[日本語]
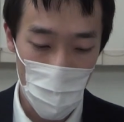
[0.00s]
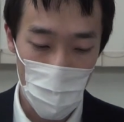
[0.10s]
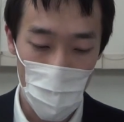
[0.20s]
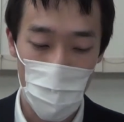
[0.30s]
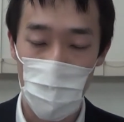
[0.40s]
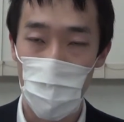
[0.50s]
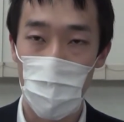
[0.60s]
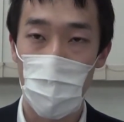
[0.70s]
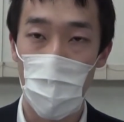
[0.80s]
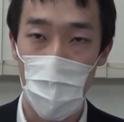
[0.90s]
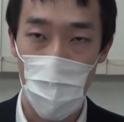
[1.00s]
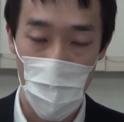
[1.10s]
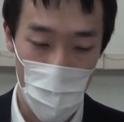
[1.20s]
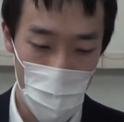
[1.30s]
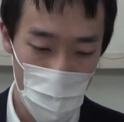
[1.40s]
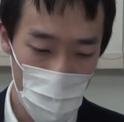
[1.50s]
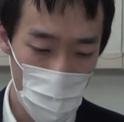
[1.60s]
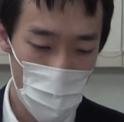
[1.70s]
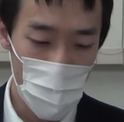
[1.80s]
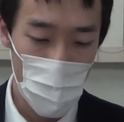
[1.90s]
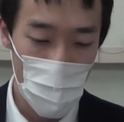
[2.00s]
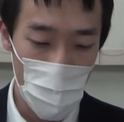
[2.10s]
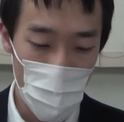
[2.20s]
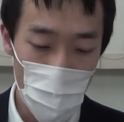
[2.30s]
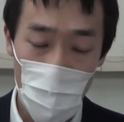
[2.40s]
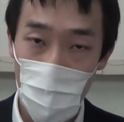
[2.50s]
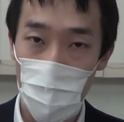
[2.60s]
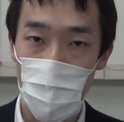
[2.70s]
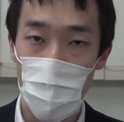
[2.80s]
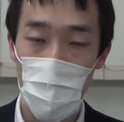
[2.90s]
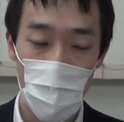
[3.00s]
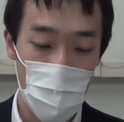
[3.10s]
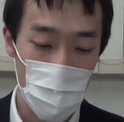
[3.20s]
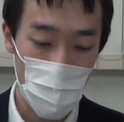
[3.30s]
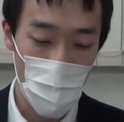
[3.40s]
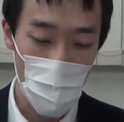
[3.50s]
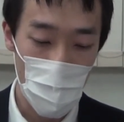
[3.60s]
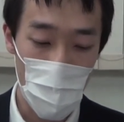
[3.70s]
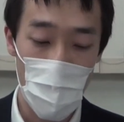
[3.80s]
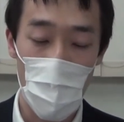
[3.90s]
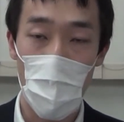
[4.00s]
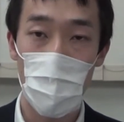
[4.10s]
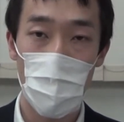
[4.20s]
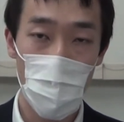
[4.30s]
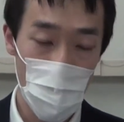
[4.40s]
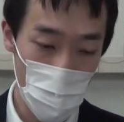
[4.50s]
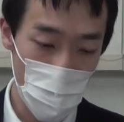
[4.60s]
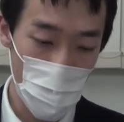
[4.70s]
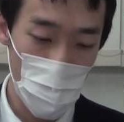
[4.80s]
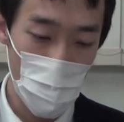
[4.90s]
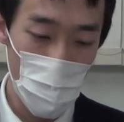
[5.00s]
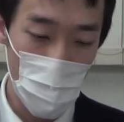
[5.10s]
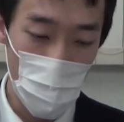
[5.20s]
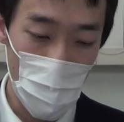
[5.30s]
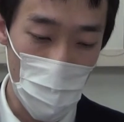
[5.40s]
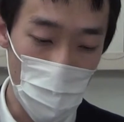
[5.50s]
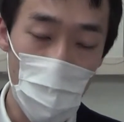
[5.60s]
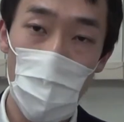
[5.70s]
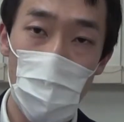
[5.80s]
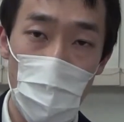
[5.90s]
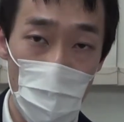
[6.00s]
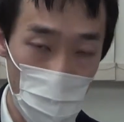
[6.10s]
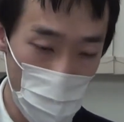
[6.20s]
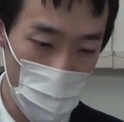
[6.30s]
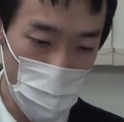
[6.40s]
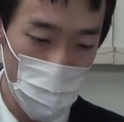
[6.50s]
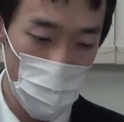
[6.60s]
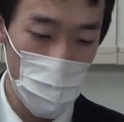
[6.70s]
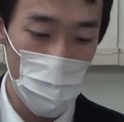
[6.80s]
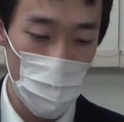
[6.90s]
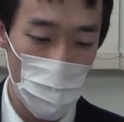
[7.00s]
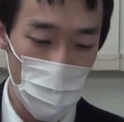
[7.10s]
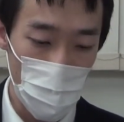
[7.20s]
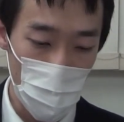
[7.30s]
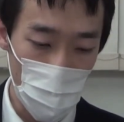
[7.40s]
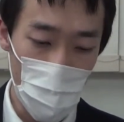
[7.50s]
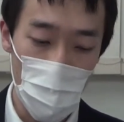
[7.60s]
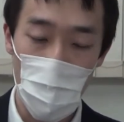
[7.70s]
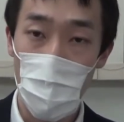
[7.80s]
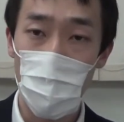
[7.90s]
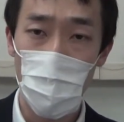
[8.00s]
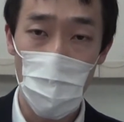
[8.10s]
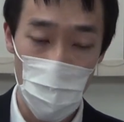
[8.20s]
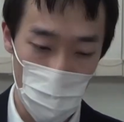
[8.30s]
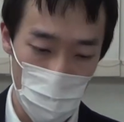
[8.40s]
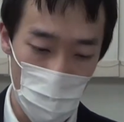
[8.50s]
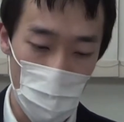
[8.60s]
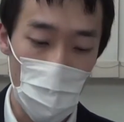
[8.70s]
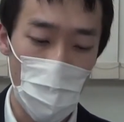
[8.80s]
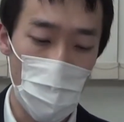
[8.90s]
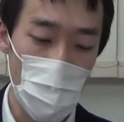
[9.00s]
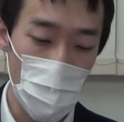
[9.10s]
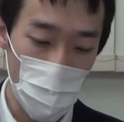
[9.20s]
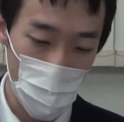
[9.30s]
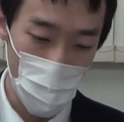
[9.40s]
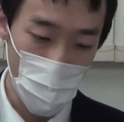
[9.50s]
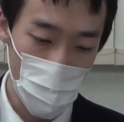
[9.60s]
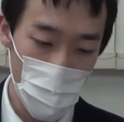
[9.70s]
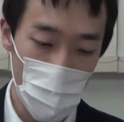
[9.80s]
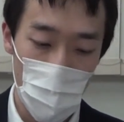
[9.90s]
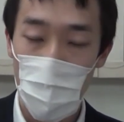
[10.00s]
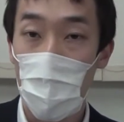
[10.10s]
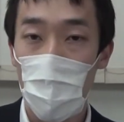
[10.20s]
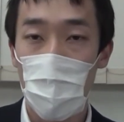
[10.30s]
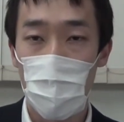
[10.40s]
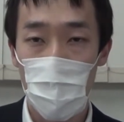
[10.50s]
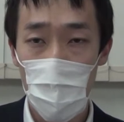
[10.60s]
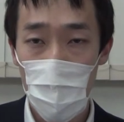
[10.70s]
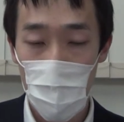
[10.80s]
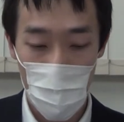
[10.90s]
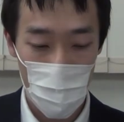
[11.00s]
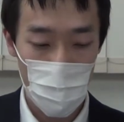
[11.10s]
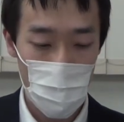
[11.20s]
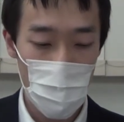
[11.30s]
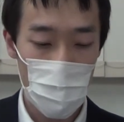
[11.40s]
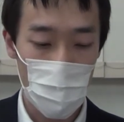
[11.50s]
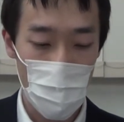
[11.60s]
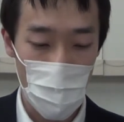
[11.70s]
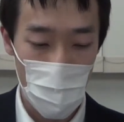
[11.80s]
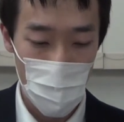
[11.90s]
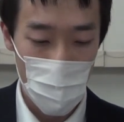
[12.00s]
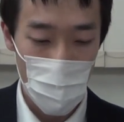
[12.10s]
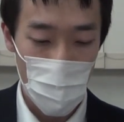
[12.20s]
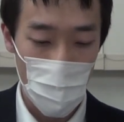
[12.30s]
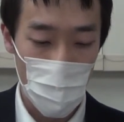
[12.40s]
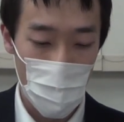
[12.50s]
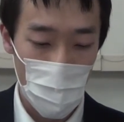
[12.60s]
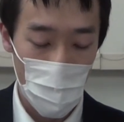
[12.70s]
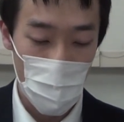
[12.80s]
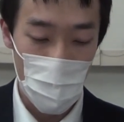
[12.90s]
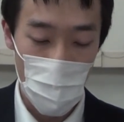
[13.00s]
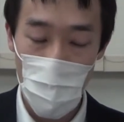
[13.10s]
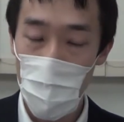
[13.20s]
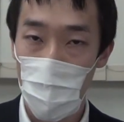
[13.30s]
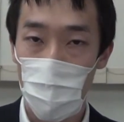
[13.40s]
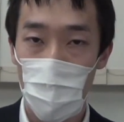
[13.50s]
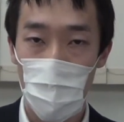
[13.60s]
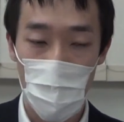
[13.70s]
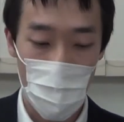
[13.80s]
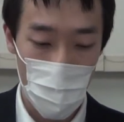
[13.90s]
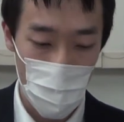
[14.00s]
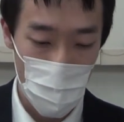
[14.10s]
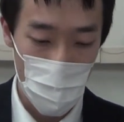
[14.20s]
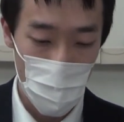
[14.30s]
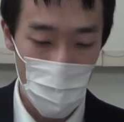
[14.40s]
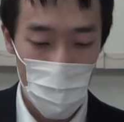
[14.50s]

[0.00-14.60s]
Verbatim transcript: はタイムズスクエアへニューヨークの地下鉄はアップダウン上側に行くかもしくはダウンタウン下側に行くかだけなので路線図を見て簡単に移動ができます